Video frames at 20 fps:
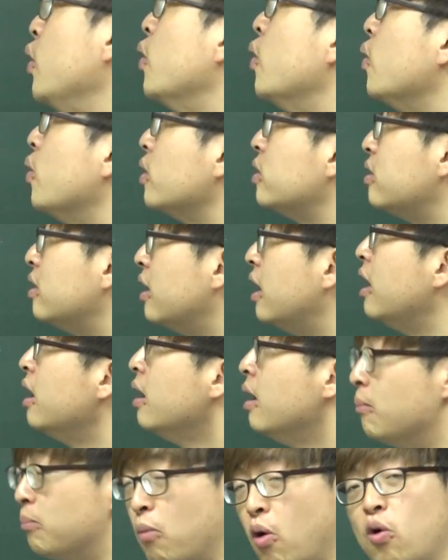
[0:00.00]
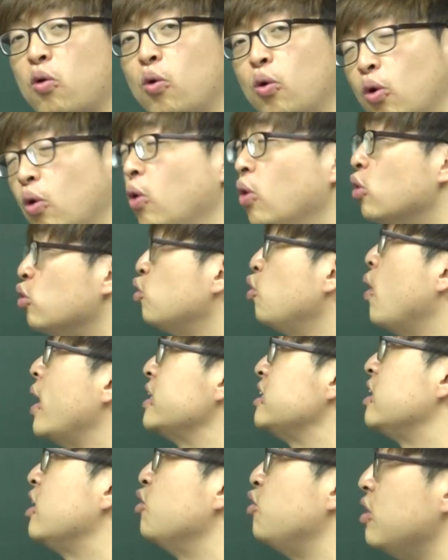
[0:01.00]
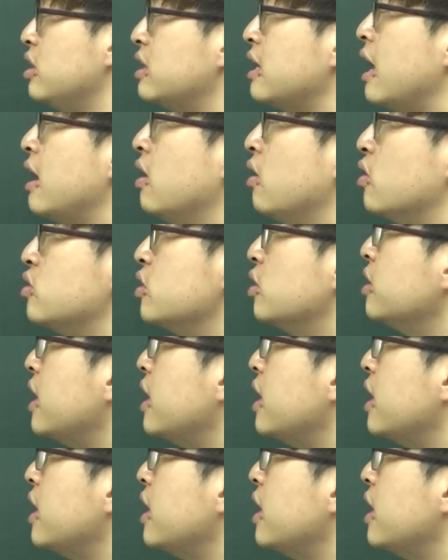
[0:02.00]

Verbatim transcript: 이런 것들을 먹고 소화시킬 수 있다는 거죠.